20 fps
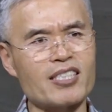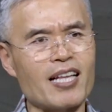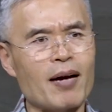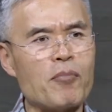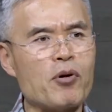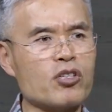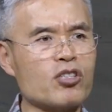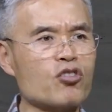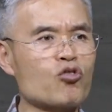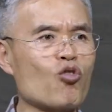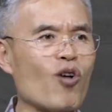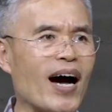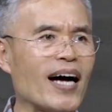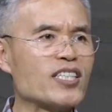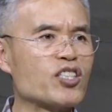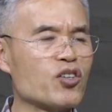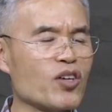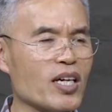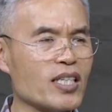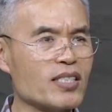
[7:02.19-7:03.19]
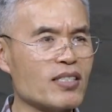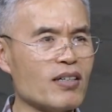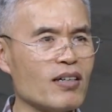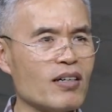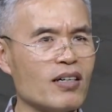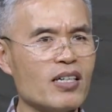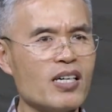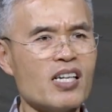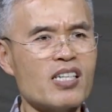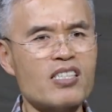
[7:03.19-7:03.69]
따먹는
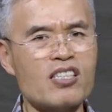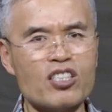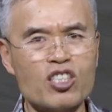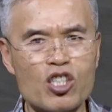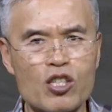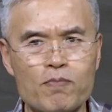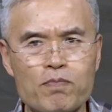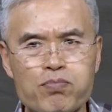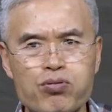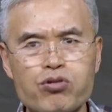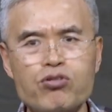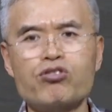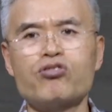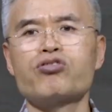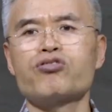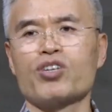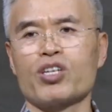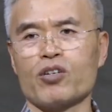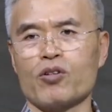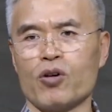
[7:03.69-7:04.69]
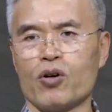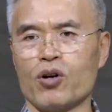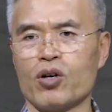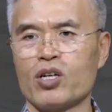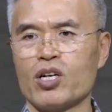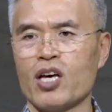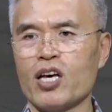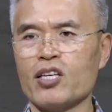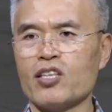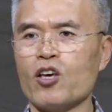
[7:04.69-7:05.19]
과정에서 그것을 부추기고
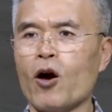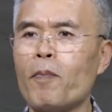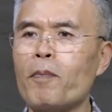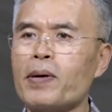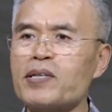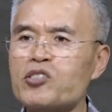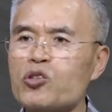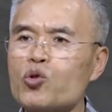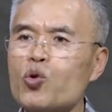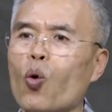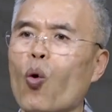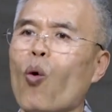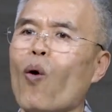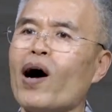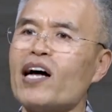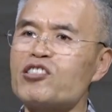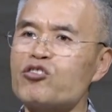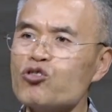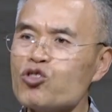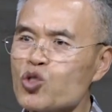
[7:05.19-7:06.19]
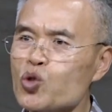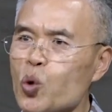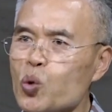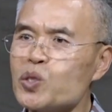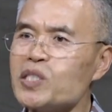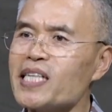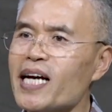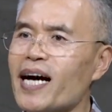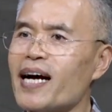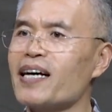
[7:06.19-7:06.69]
옆에서 도와준
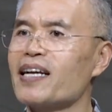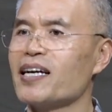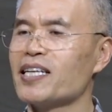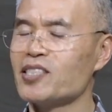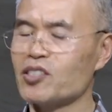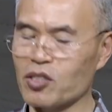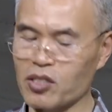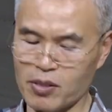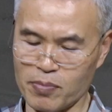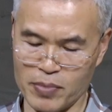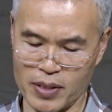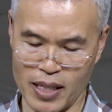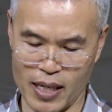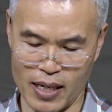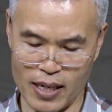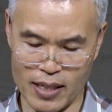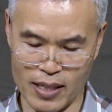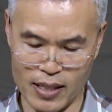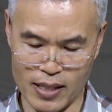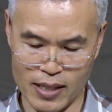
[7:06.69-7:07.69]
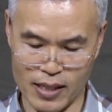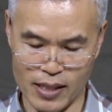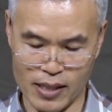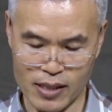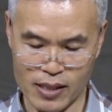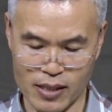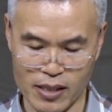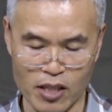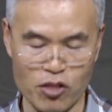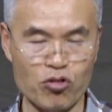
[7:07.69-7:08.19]
존재가 하나 있었습니다.
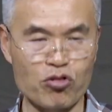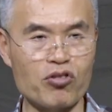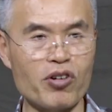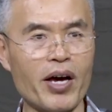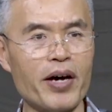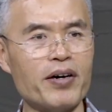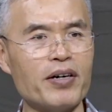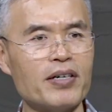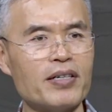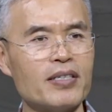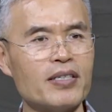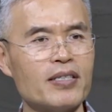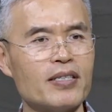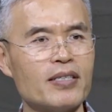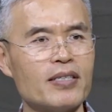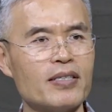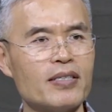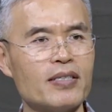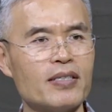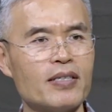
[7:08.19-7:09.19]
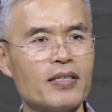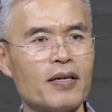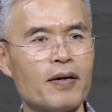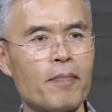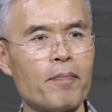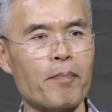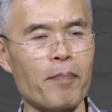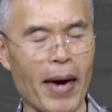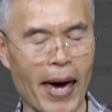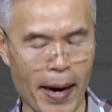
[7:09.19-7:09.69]
그게 누구예요?
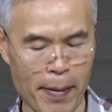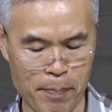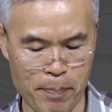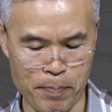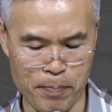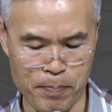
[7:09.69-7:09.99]
뱀.